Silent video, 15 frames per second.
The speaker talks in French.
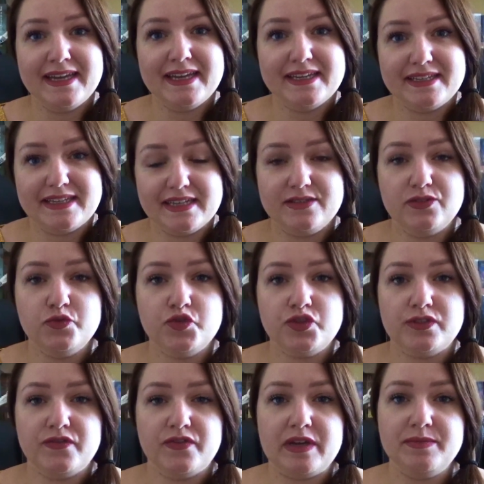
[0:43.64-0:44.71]
qui est une
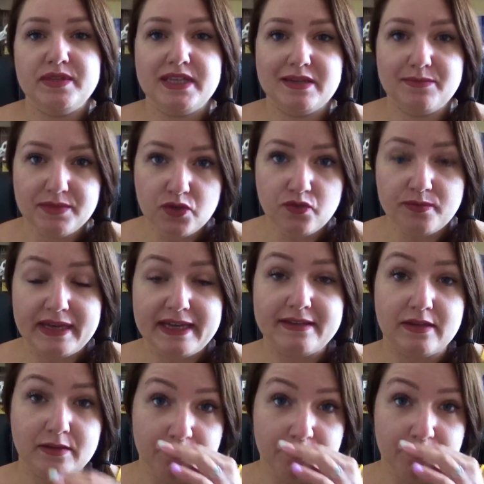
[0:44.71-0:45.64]
jeune femme qui est mi-humaine,